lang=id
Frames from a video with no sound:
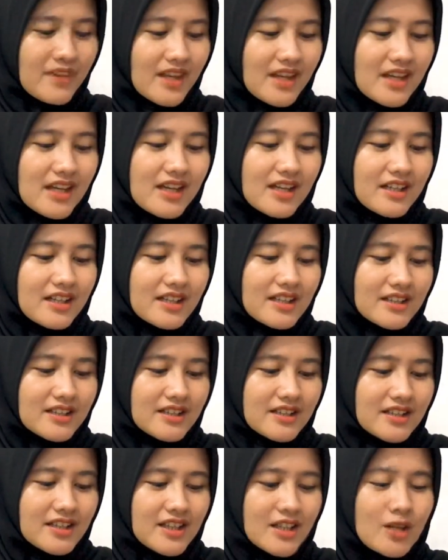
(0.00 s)

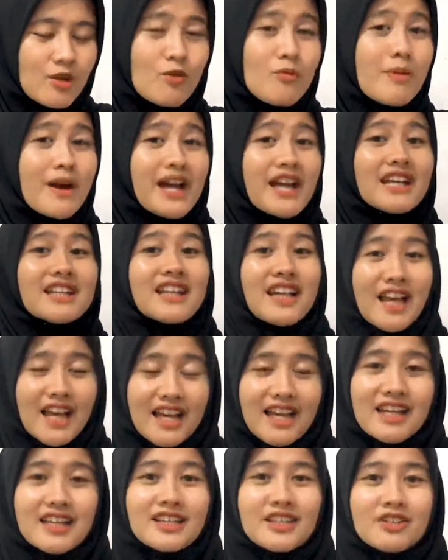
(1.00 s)
Uh, lumayan lah
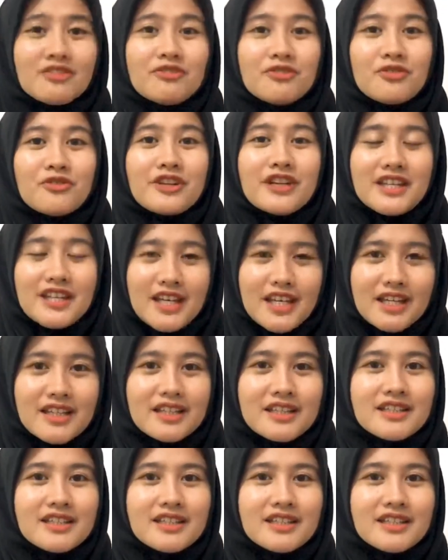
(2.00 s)
giveaway-nya.